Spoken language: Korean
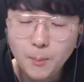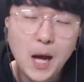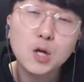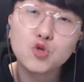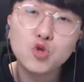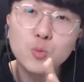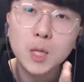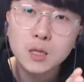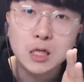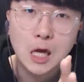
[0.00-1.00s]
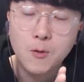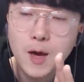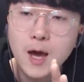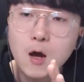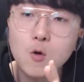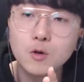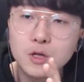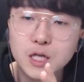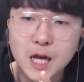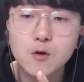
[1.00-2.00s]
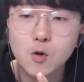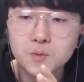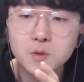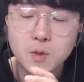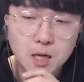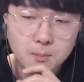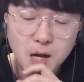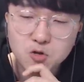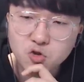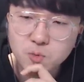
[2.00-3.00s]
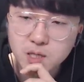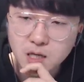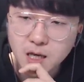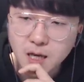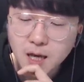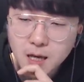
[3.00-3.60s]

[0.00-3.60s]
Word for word: 박주민 제외하고는 제일 높습니다 박주민이